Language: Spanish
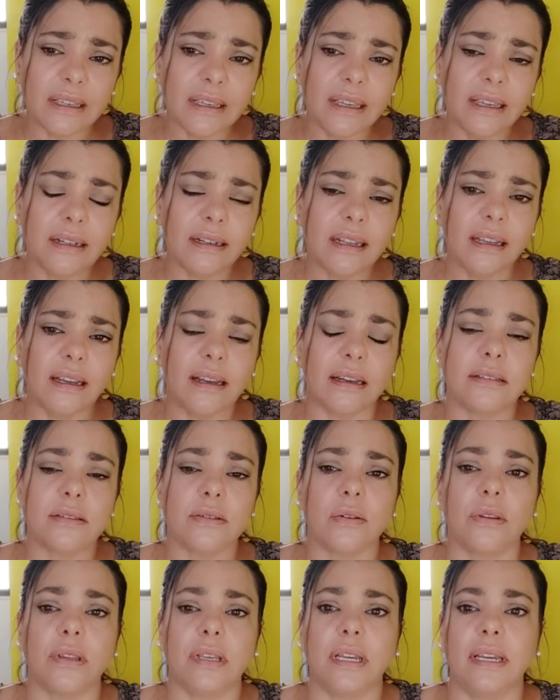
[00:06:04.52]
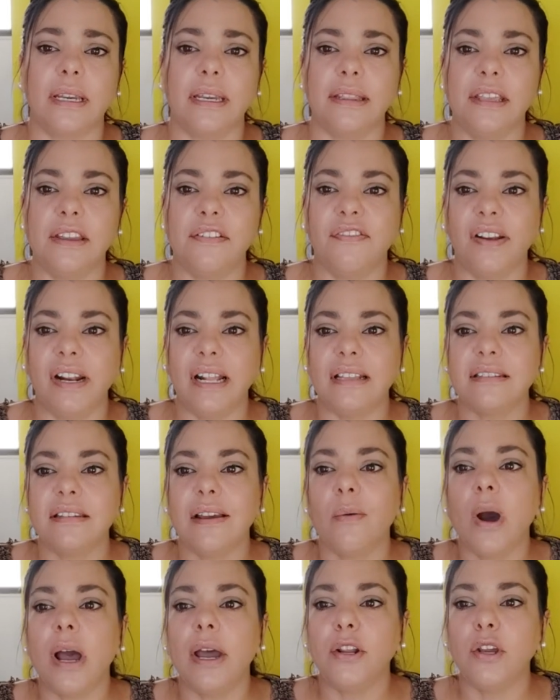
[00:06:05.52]
en el caso de,
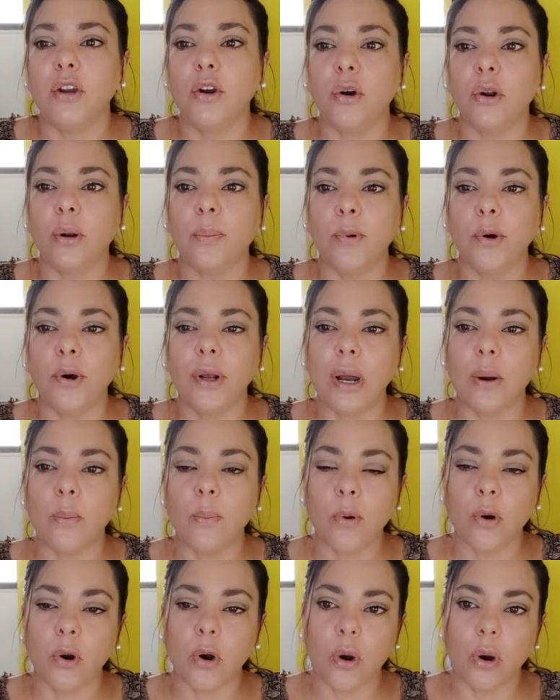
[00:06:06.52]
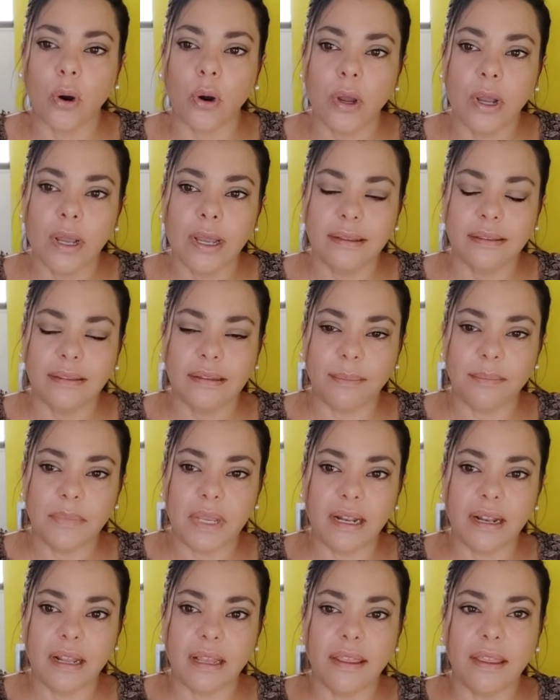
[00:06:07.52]
Francia, bueno, incorpora un poco
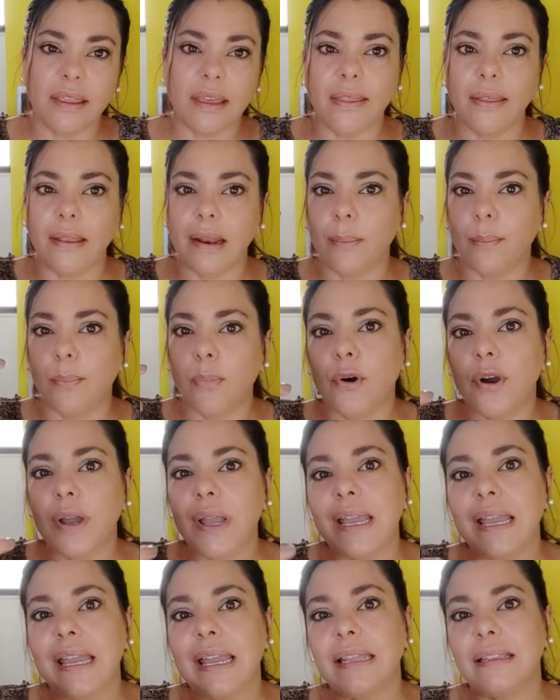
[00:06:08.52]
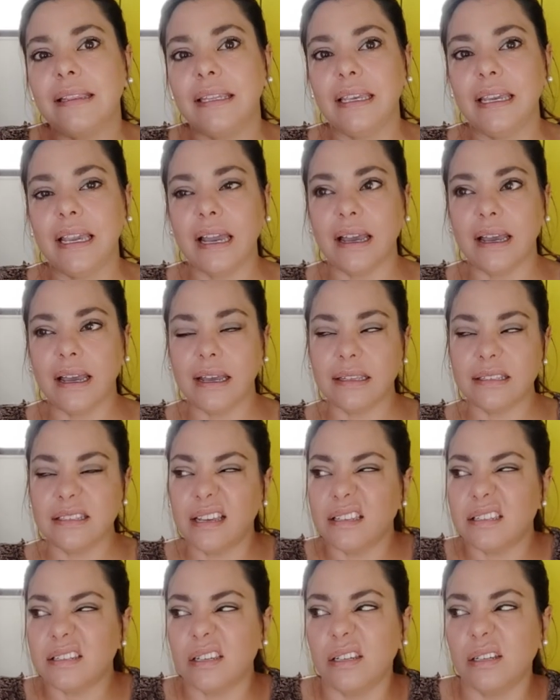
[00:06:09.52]
también la idea de la poética,
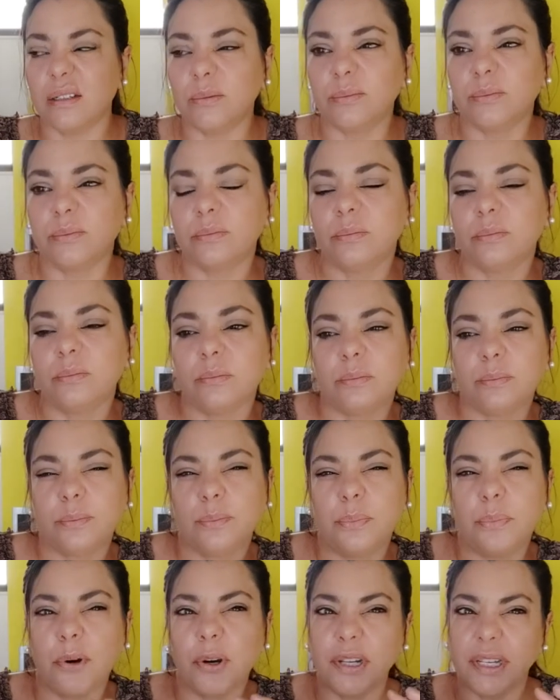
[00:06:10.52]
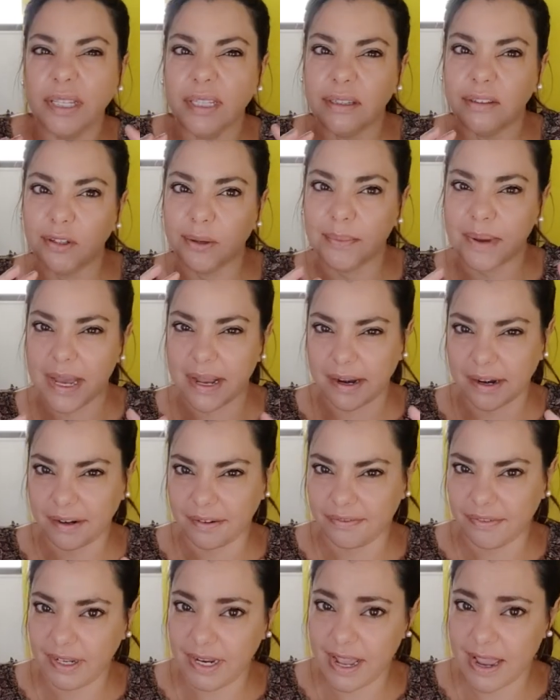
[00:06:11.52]
se hace un poquito más
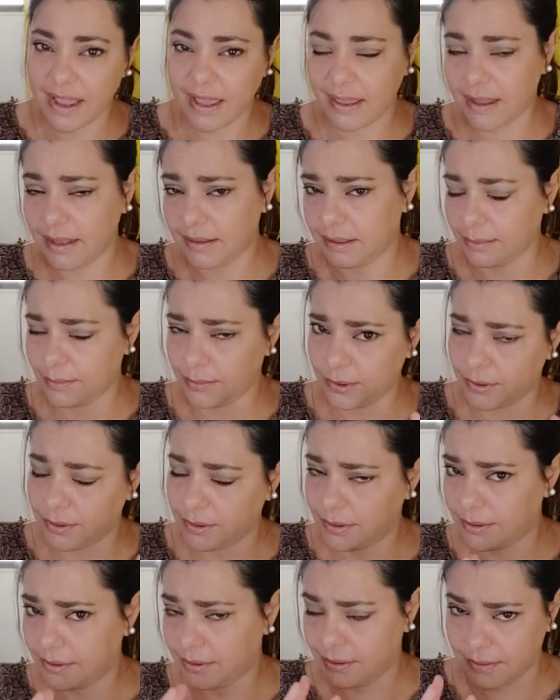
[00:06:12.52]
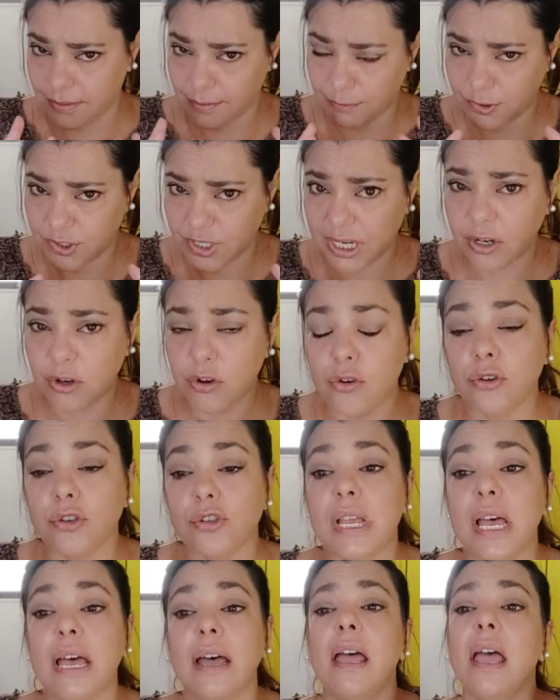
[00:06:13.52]
refinada, tampoco mucha
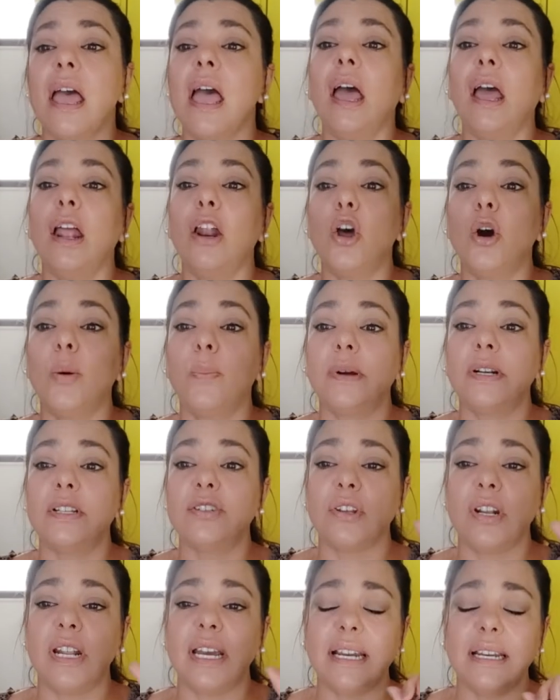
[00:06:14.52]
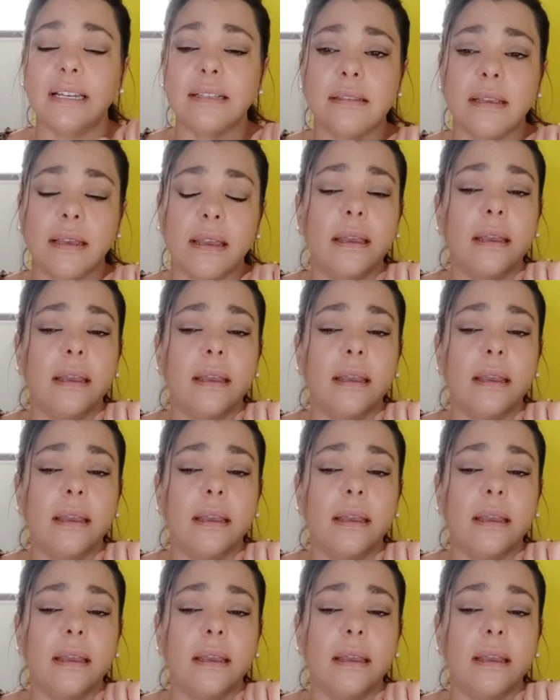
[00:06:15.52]
cosa. Los personajes